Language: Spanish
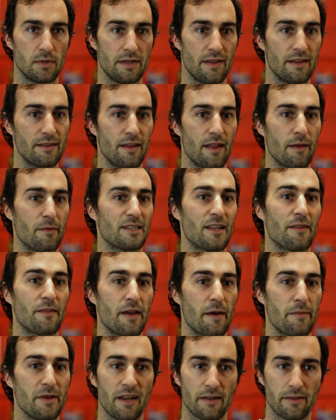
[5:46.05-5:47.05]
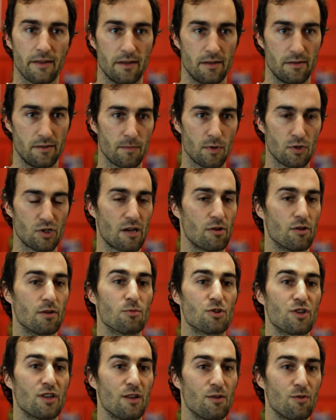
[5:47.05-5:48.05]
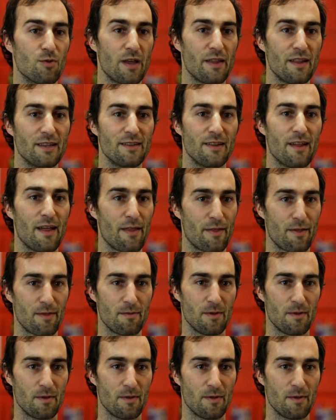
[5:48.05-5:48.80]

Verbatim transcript: identidad bastante abierta, o sea, no hemos tenido una identidad